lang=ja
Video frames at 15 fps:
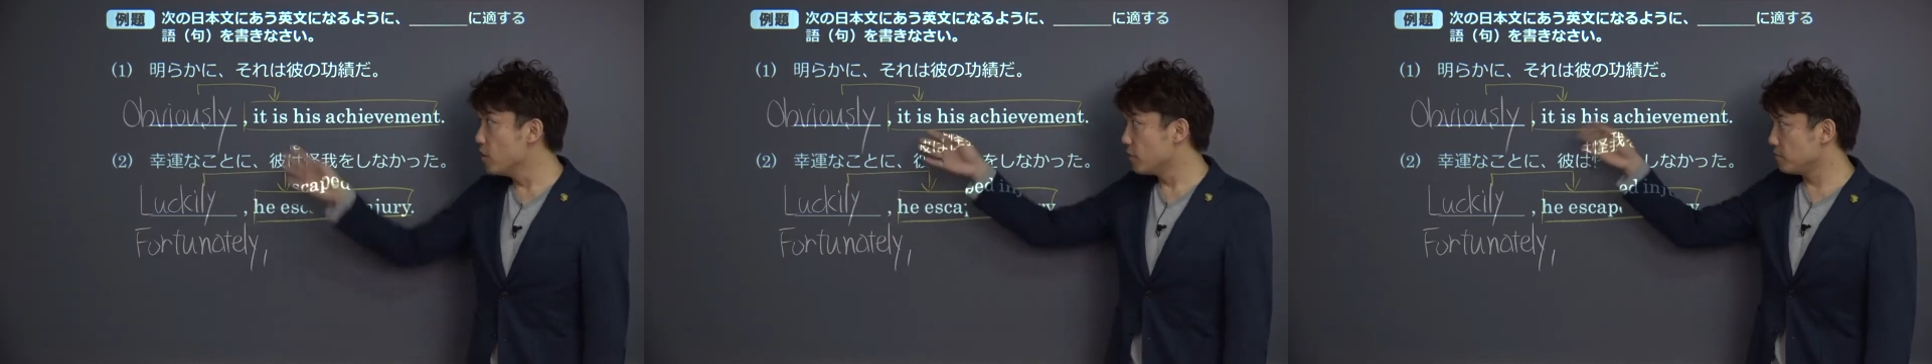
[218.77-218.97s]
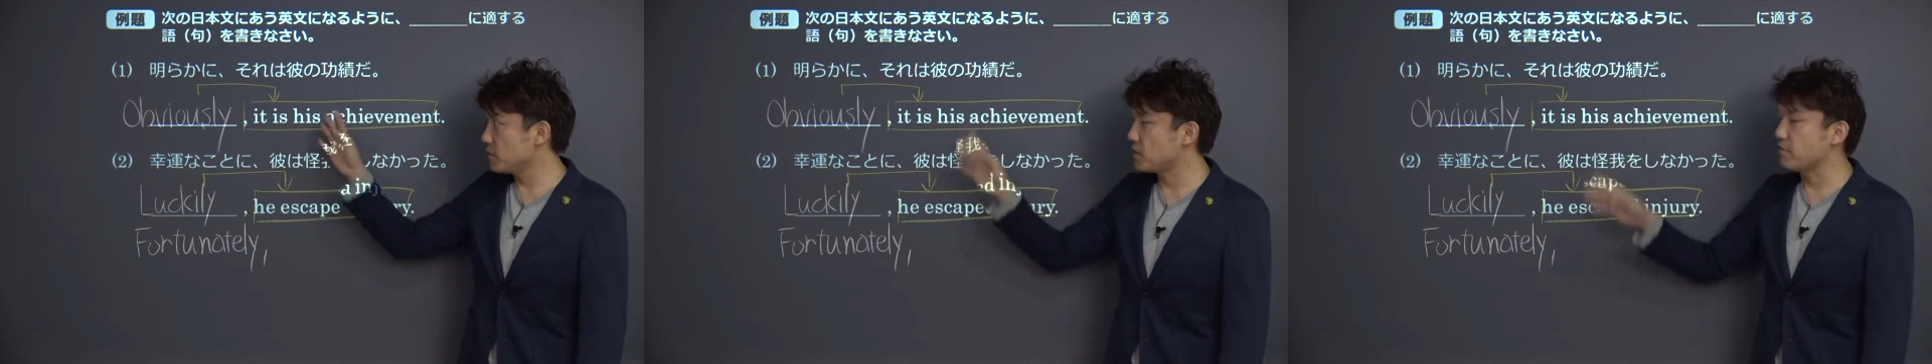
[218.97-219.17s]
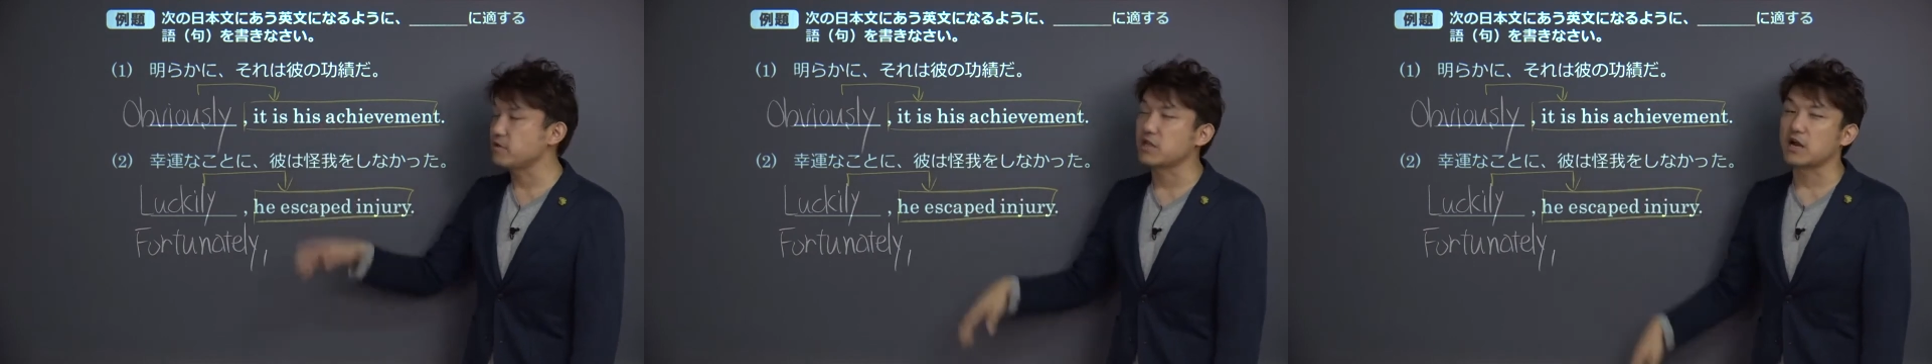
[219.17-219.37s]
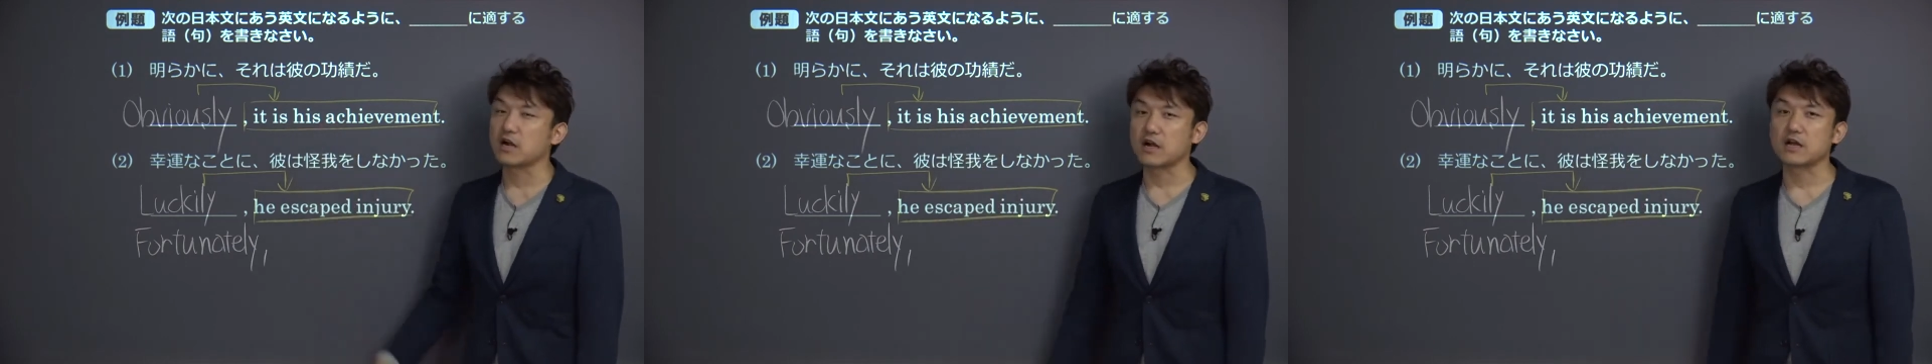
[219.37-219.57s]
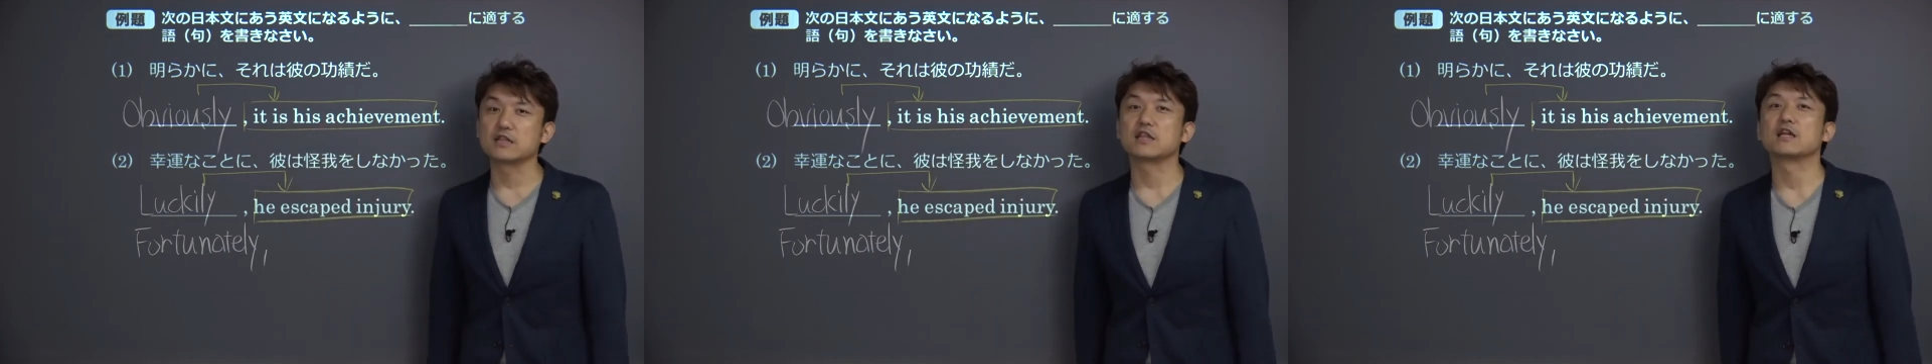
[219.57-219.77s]
見てみたら
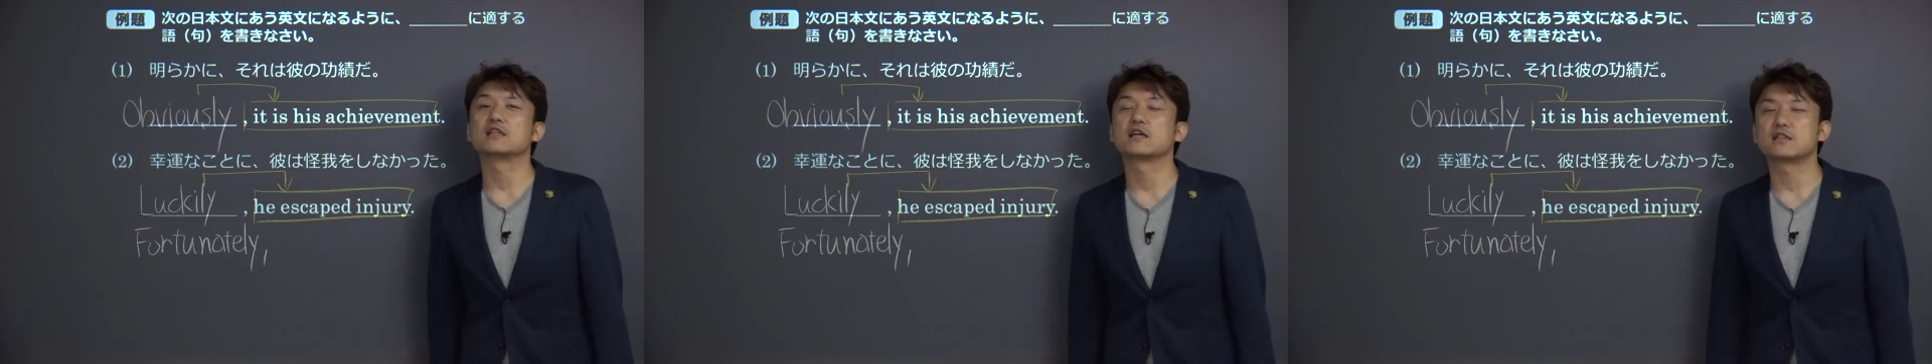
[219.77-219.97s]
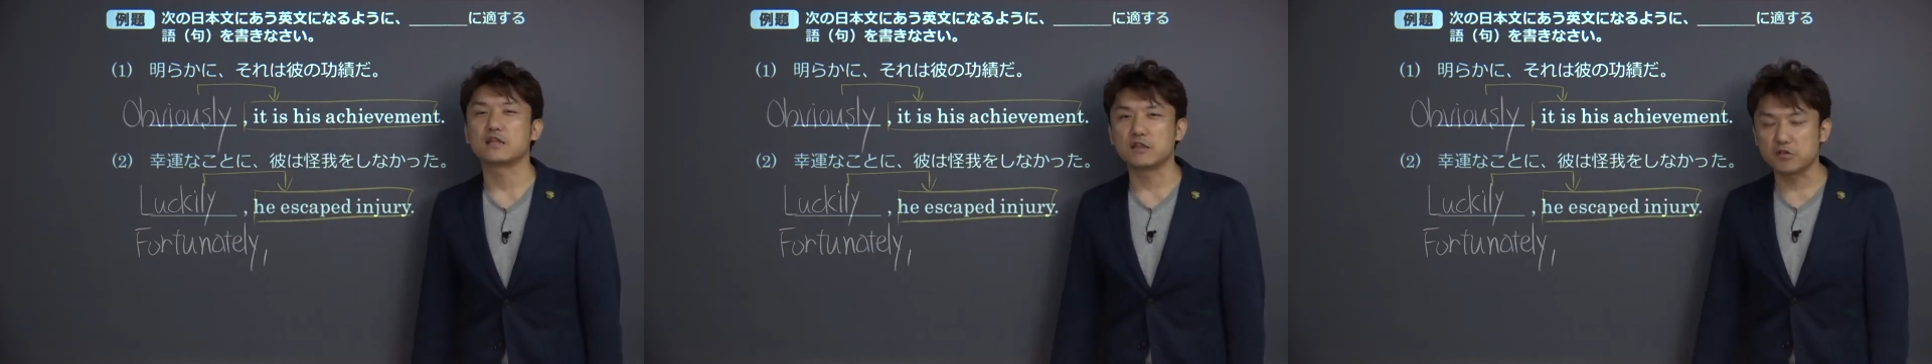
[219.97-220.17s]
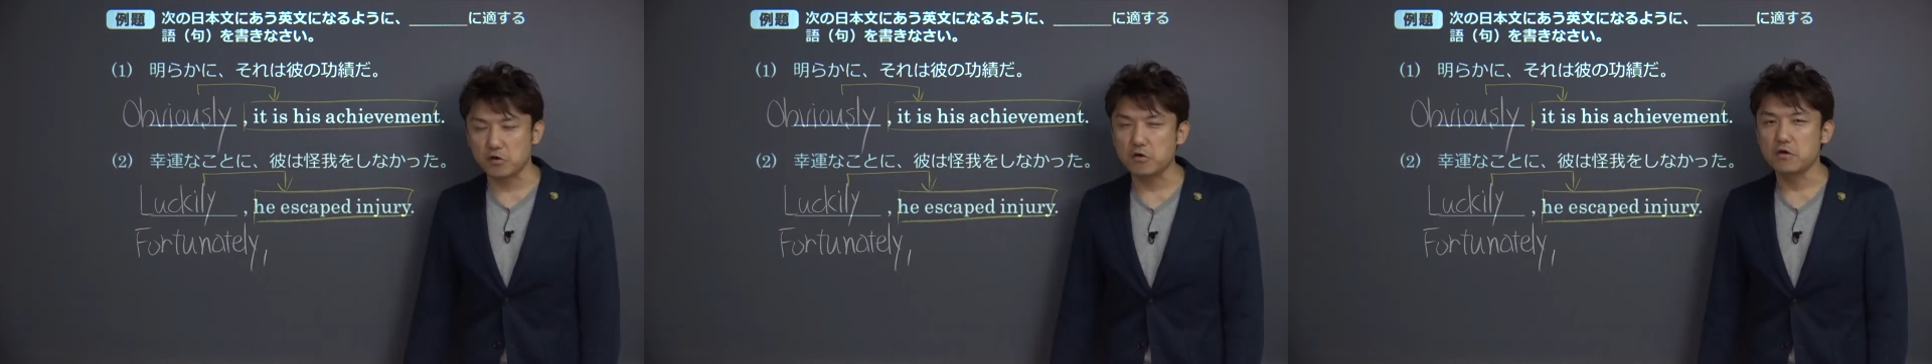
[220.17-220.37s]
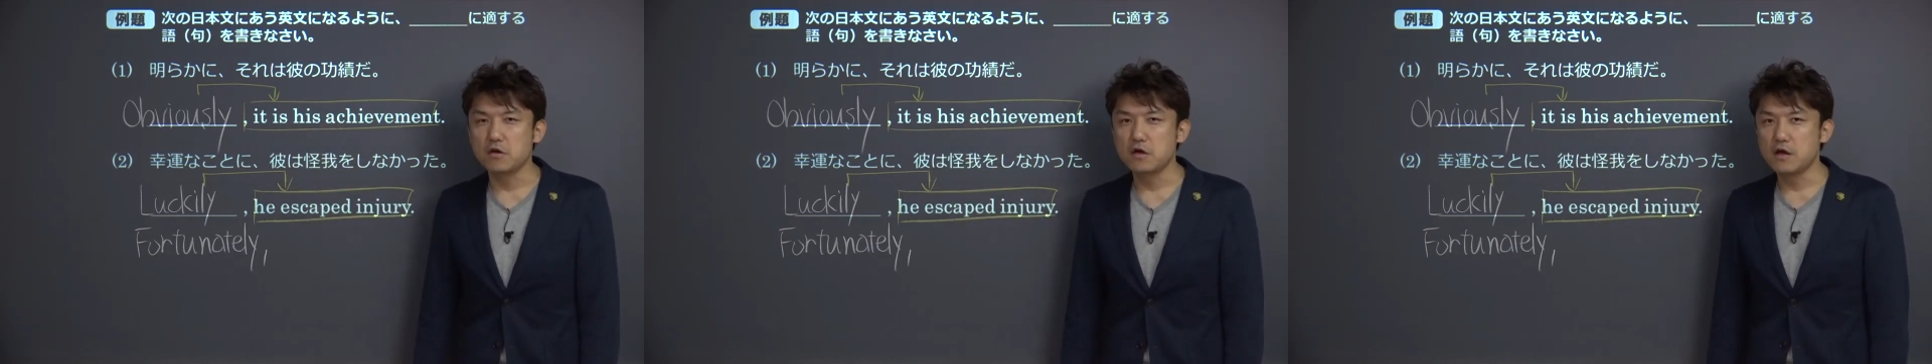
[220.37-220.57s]
簡単だったでしょ